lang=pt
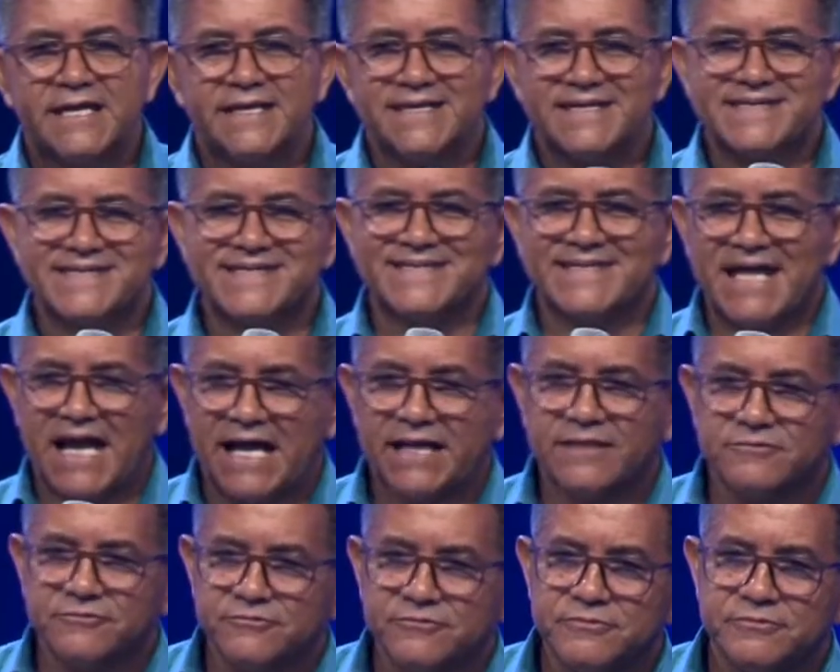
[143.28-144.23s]

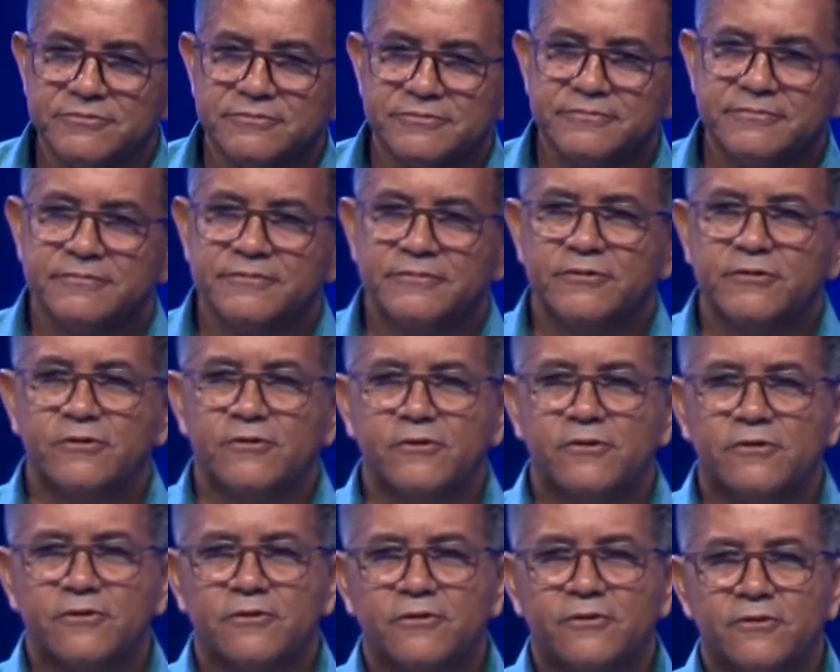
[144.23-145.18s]
estado
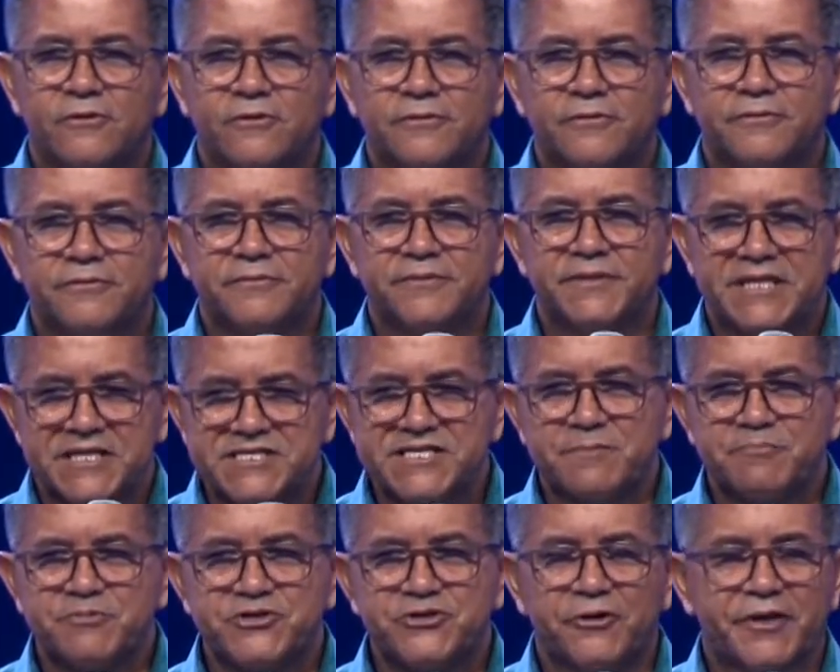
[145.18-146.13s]

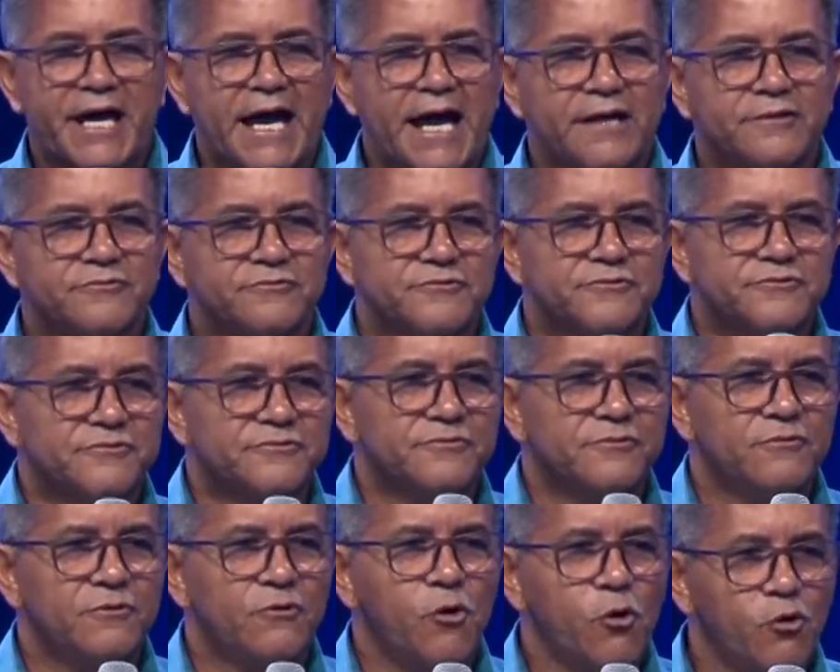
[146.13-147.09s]
decepcionado
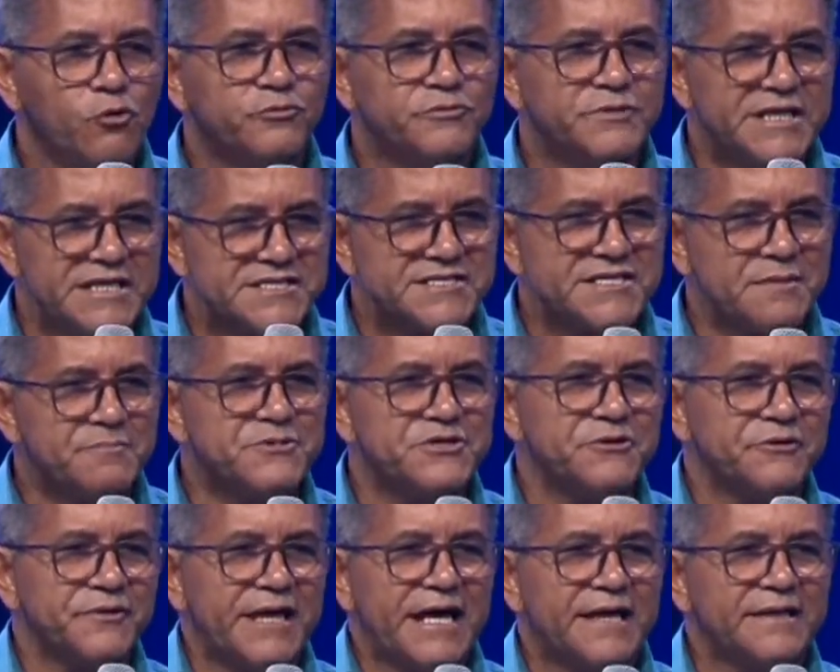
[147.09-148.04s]
ou
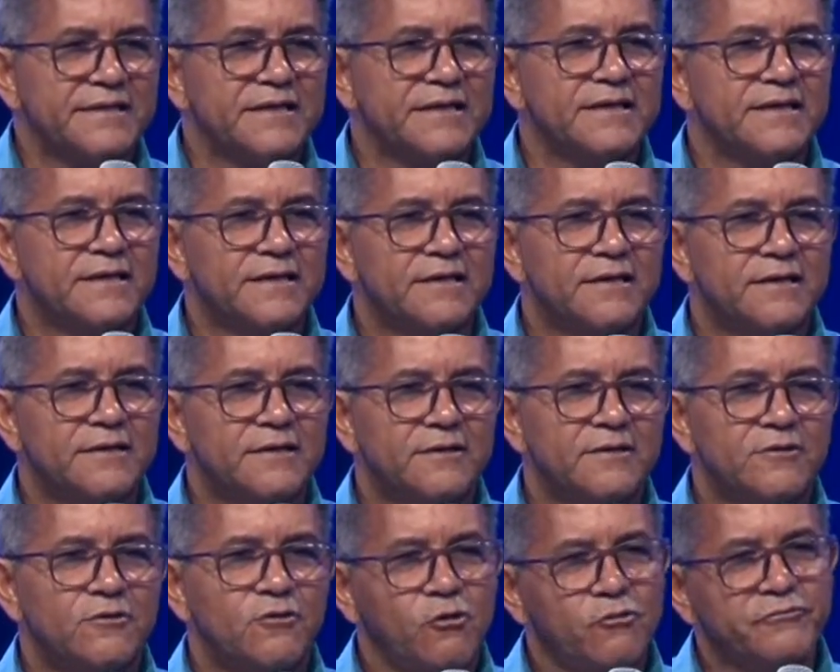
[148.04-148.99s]
decepcionada
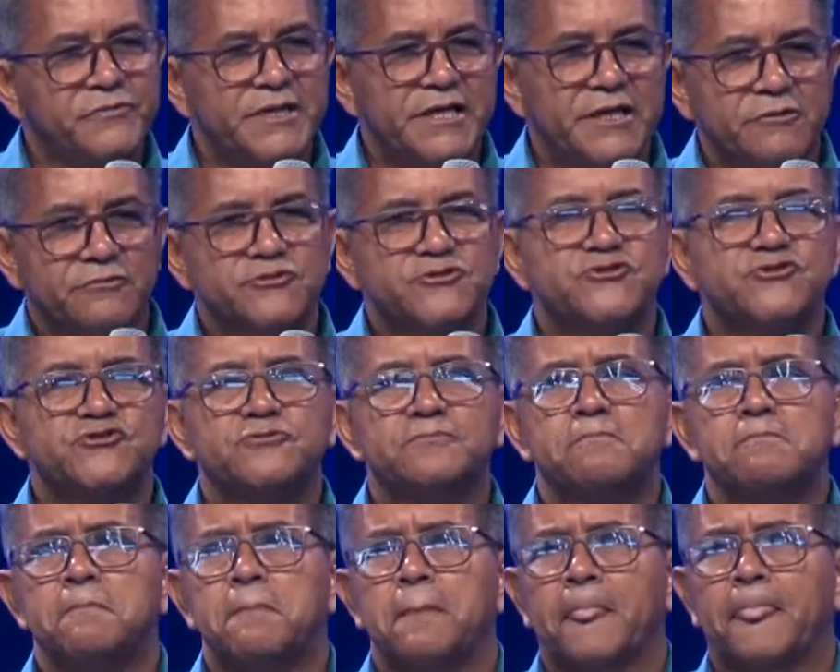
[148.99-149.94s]
com Deus.
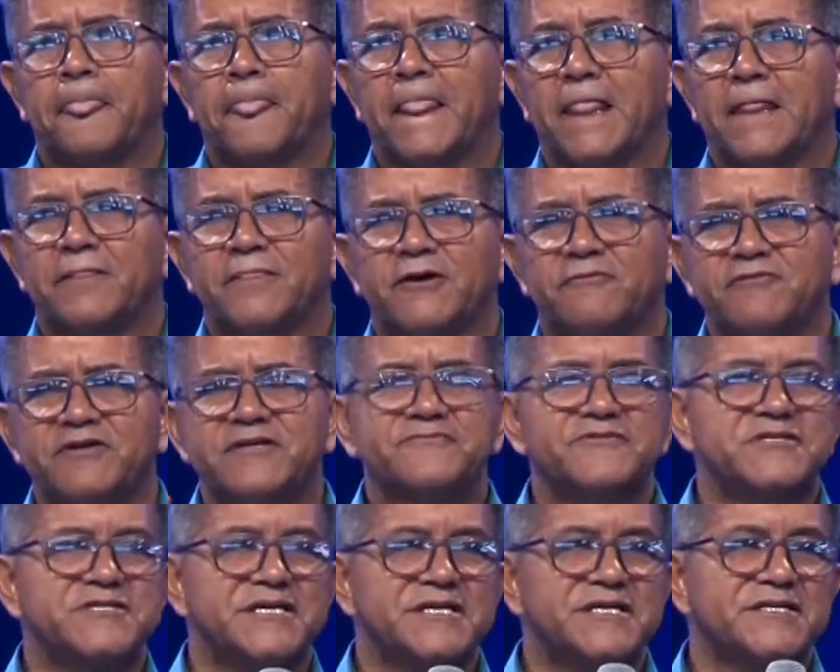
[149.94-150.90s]
Talvez
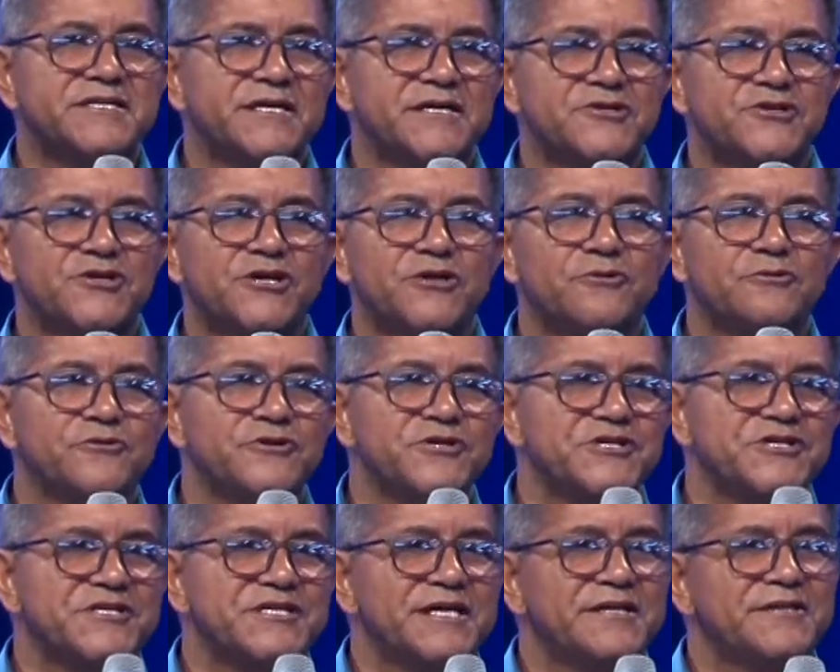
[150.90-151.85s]
você esteja aqui hoje
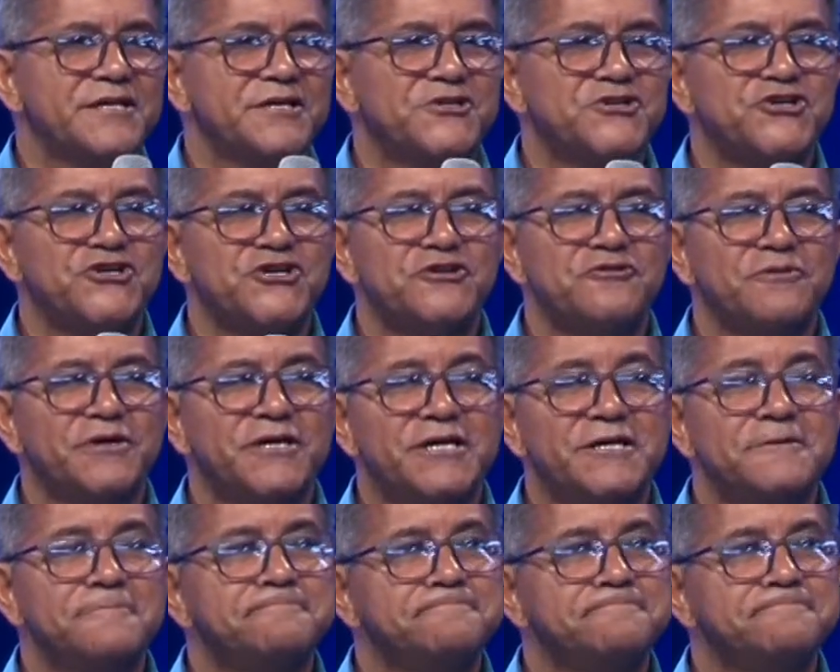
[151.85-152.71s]
sentadinho aí,